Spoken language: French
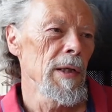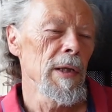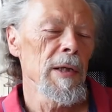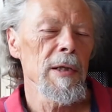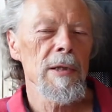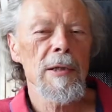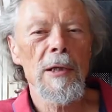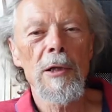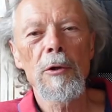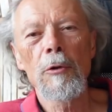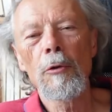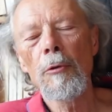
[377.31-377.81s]

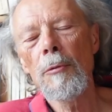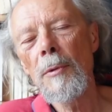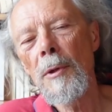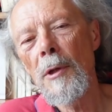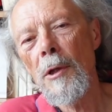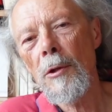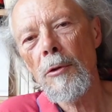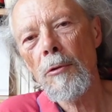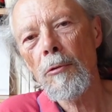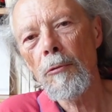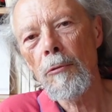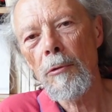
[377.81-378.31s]
et cette
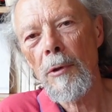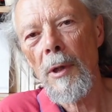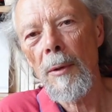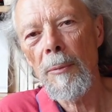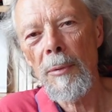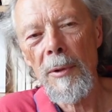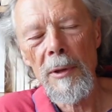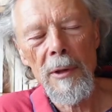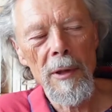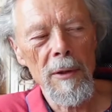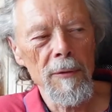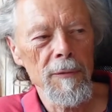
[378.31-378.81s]
domination du
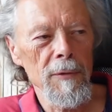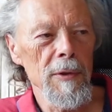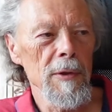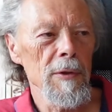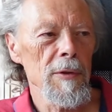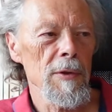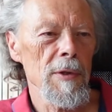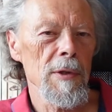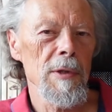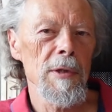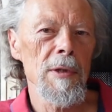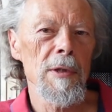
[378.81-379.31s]
capital
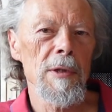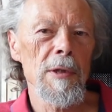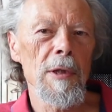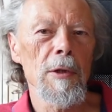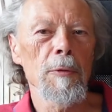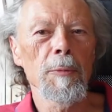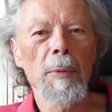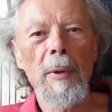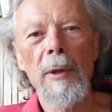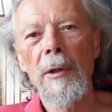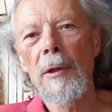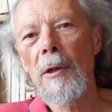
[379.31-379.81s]
financier,
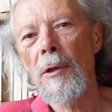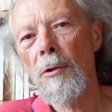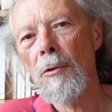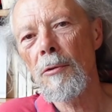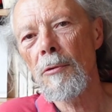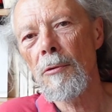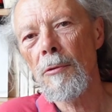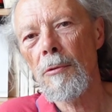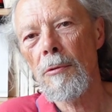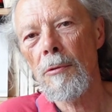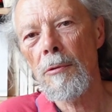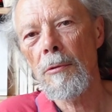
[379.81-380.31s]
cette
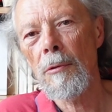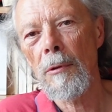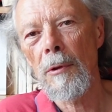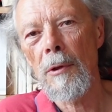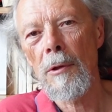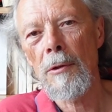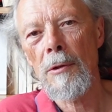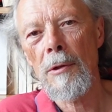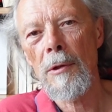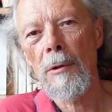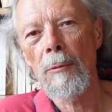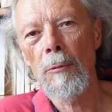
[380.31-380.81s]
prédation sur
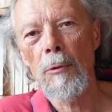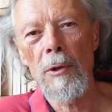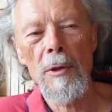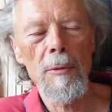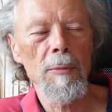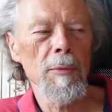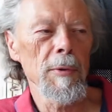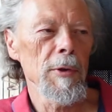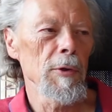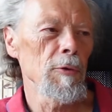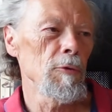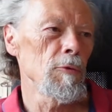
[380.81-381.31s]
l'ensemble
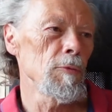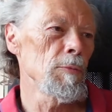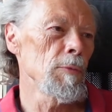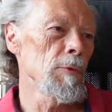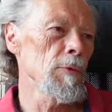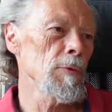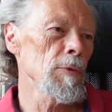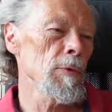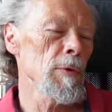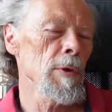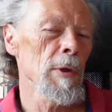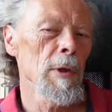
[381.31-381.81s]
des pays du
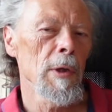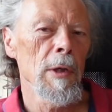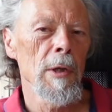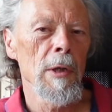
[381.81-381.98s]
monde,